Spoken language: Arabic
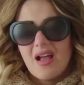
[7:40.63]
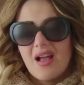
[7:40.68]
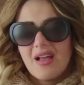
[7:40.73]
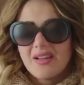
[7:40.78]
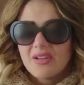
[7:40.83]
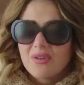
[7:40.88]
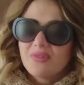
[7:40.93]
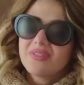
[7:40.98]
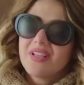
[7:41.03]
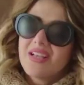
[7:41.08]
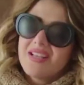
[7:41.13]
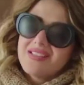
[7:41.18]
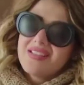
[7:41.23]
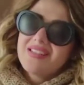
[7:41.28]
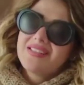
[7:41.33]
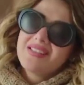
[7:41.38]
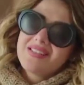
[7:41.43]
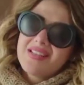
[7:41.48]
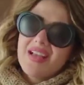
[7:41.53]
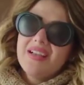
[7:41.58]
انا كنت
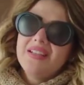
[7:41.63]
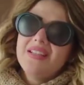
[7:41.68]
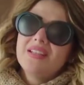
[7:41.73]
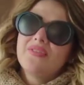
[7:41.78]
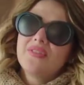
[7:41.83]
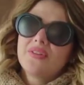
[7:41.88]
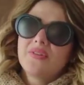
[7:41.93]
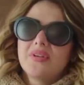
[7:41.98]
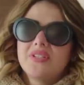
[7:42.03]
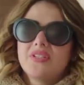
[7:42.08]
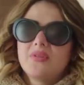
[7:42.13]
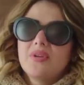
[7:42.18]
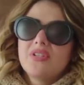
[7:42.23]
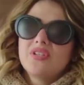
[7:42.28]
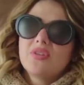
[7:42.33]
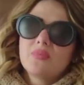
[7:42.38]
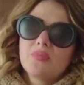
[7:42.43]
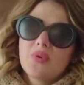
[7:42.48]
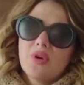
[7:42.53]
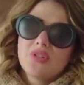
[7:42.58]
عايزاك تساعدني في
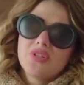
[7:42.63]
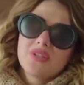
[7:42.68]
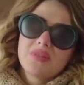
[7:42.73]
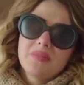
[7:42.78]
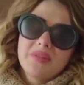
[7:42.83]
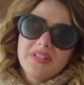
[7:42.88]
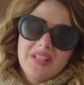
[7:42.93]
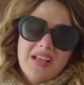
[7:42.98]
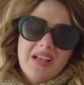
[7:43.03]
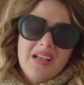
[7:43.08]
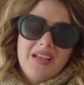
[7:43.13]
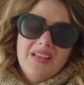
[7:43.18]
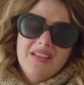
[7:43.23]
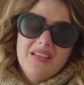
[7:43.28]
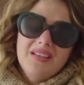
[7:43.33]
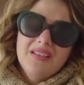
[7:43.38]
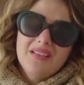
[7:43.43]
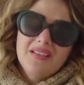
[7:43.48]
الجراديويشن بروجكت بتاعي